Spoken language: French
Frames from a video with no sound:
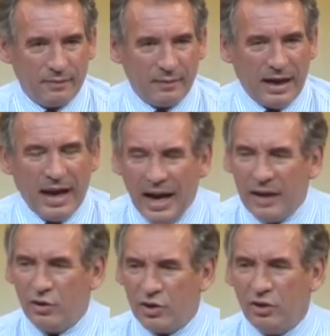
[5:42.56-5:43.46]
a
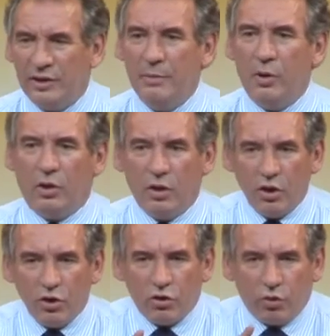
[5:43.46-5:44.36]
le sentiment,
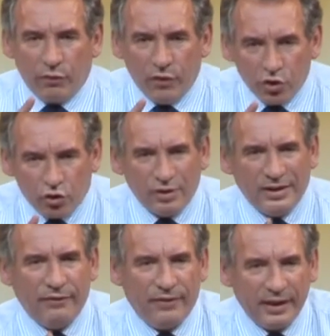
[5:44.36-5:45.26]
souvent
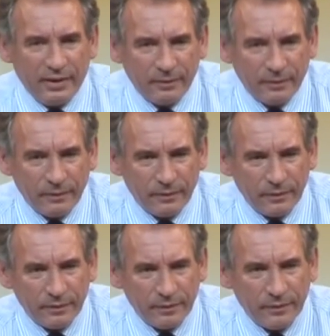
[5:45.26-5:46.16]
justifié,
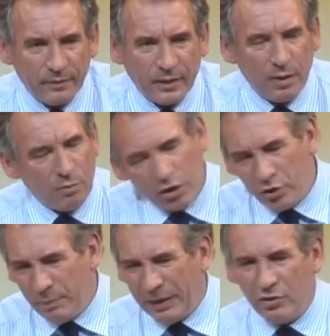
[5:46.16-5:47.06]
moi je ne
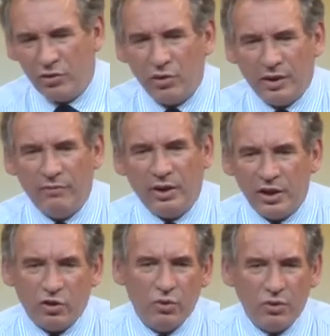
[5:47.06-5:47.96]
suis pas de ceux qui voient les
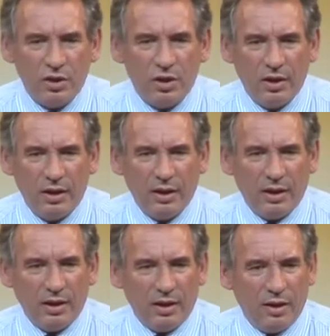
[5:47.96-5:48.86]
choses euh,
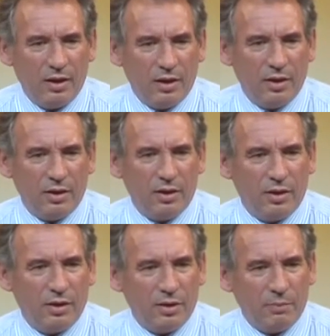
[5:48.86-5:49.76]

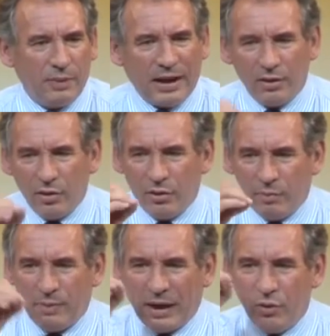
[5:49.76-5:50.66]
euh, par, le,
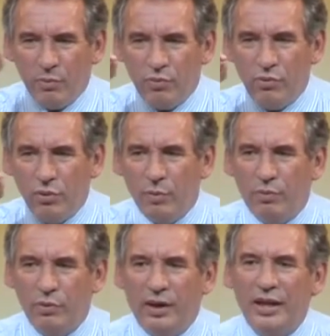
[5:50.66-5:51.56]
par le bout le
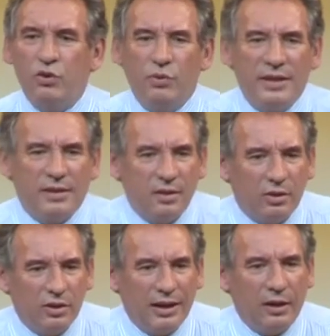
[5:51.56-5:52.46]
plus réjouissant
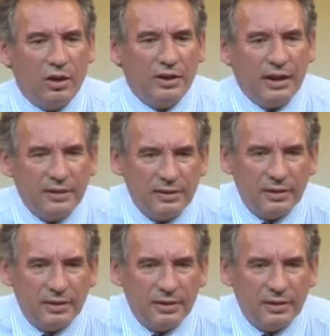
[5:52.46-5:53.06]
de la lorgnette,